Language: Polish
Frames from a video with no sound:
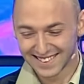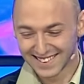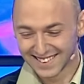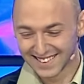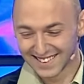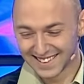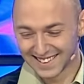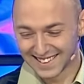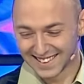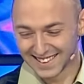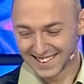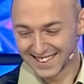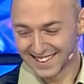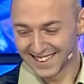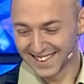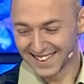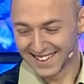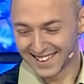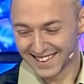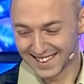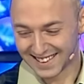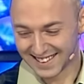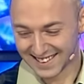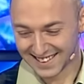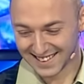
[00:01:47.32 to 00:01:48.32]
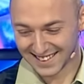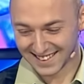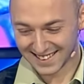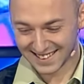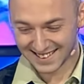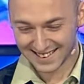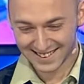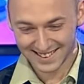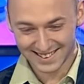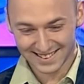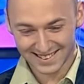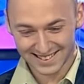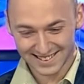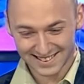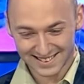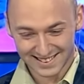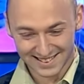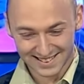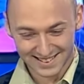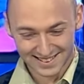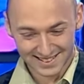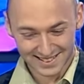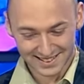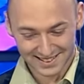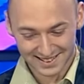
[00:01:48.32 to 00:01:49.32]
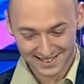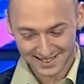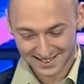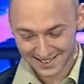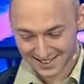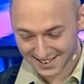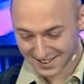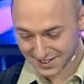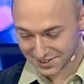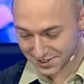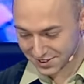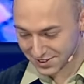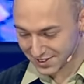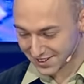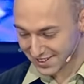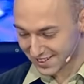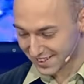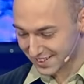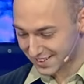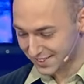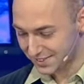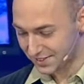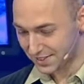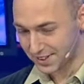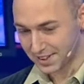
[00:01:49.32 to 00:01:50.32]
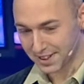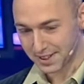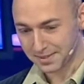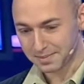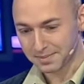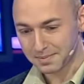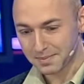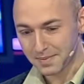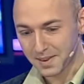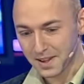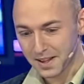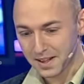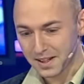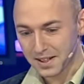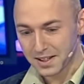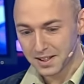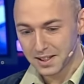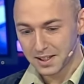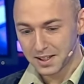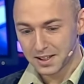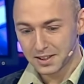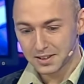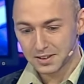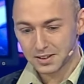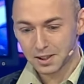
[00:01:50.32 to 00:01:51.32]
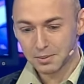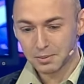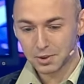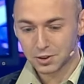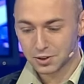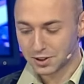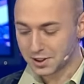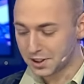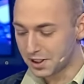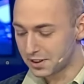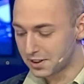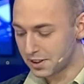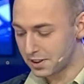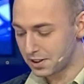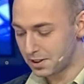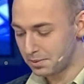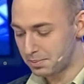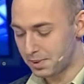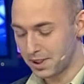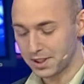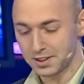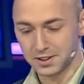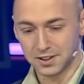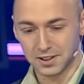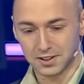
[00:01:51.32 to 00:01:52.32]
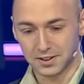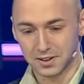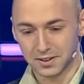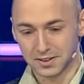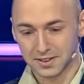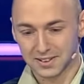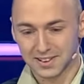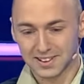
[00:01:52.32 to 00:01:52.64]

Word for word: Okej. Eee, jeszcze dwie. To może 1,50.